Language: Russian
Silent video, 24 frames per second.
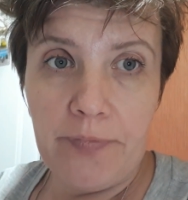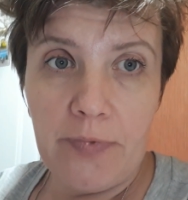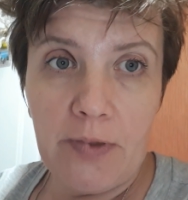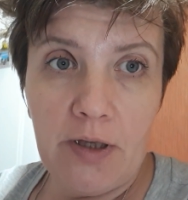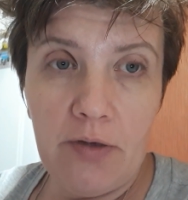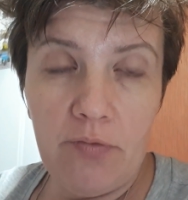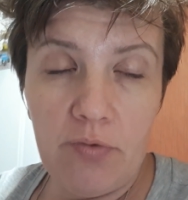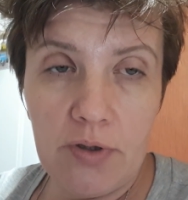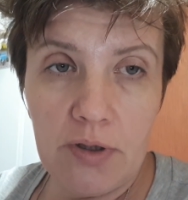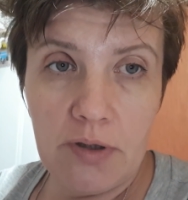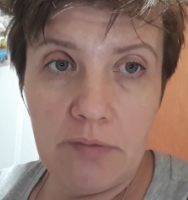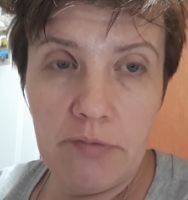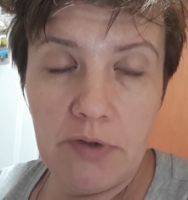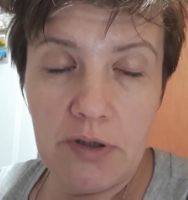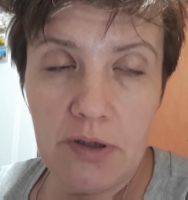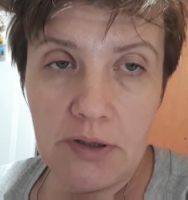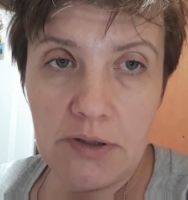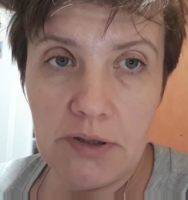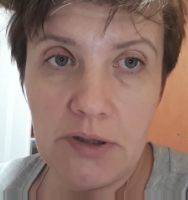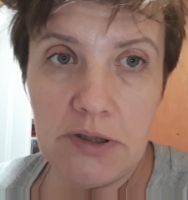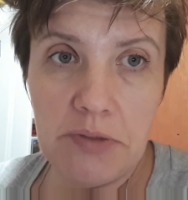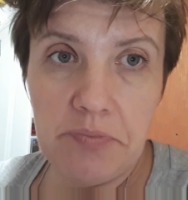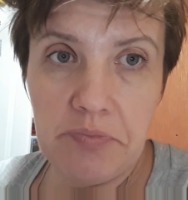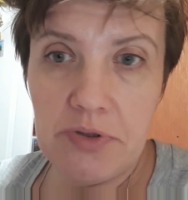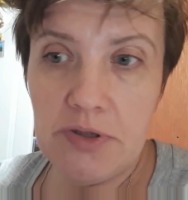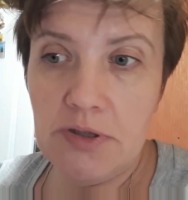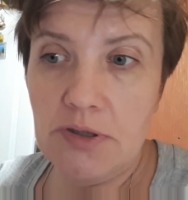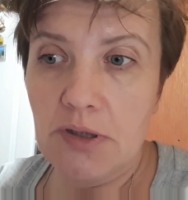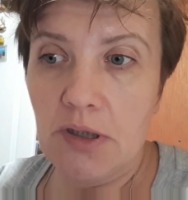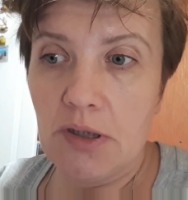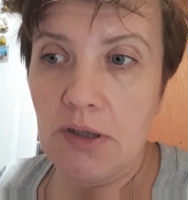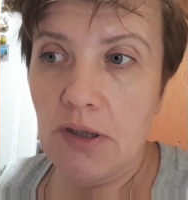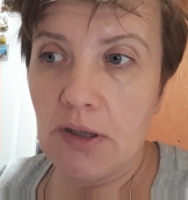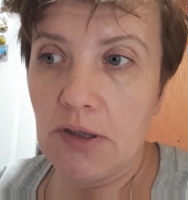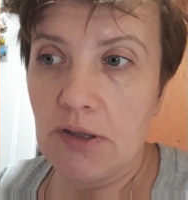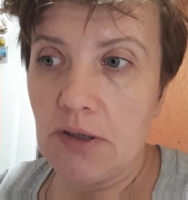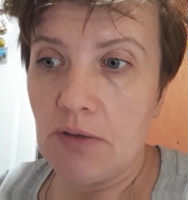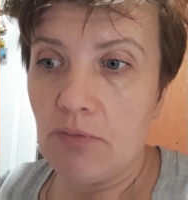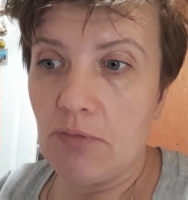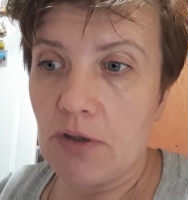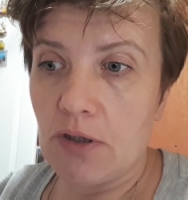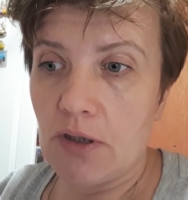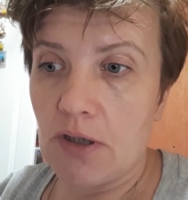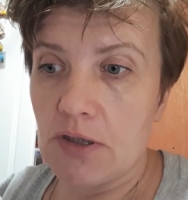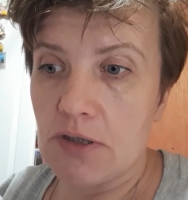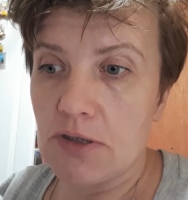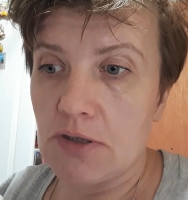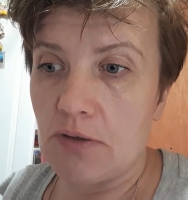И вот она мне как-то написала одним
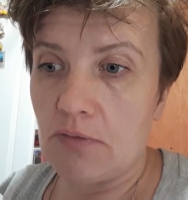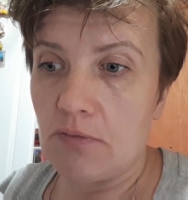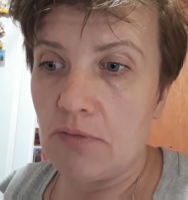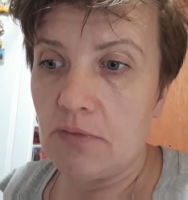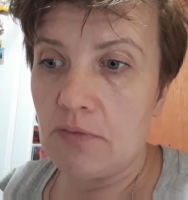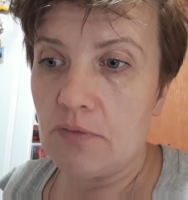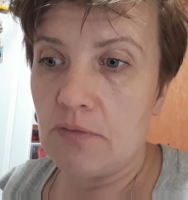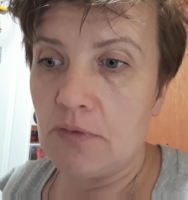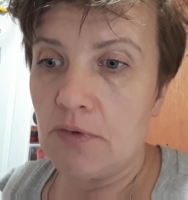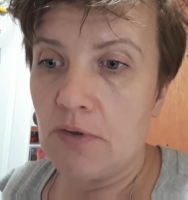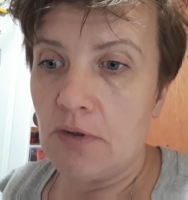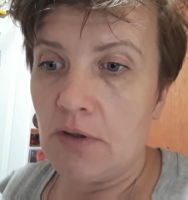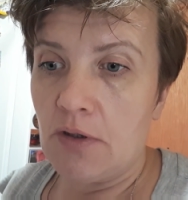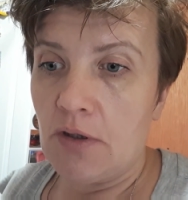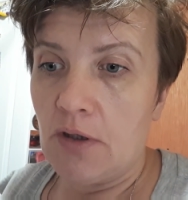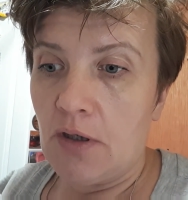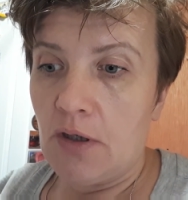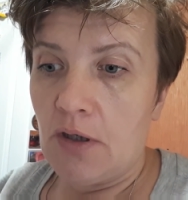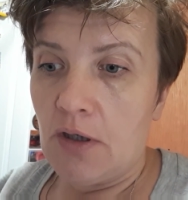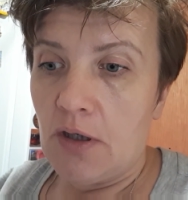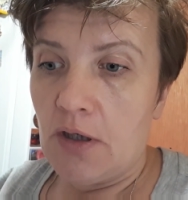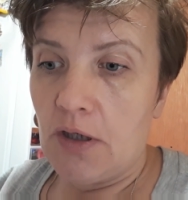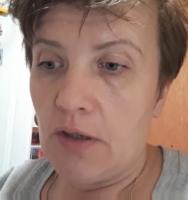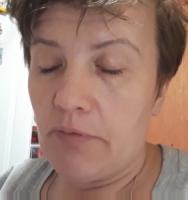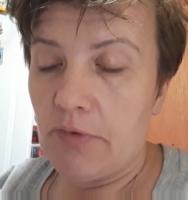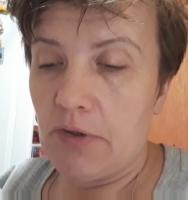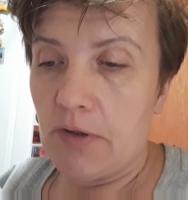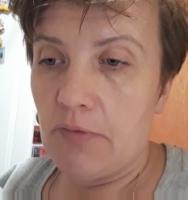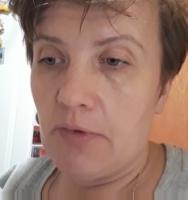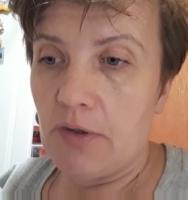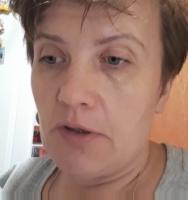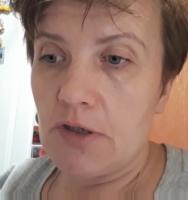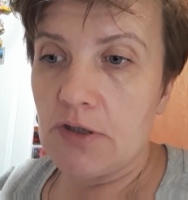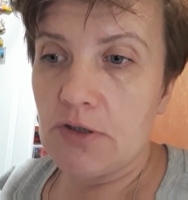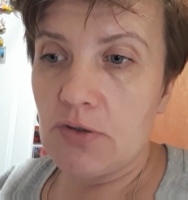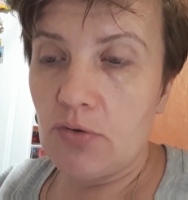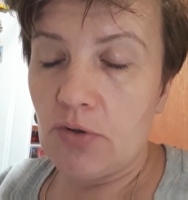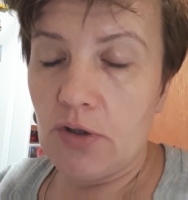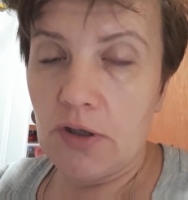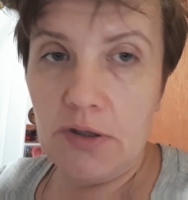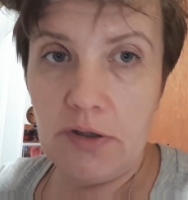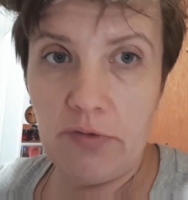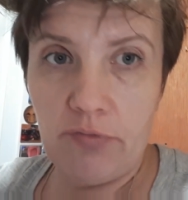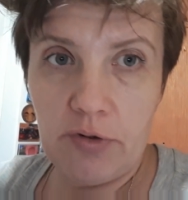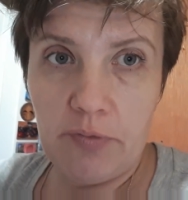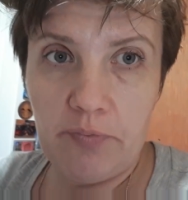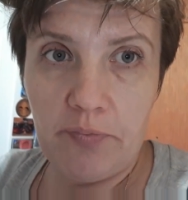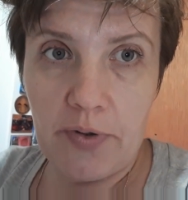разом. И для меня настолько
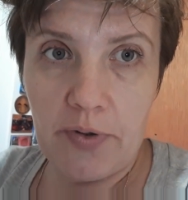это вот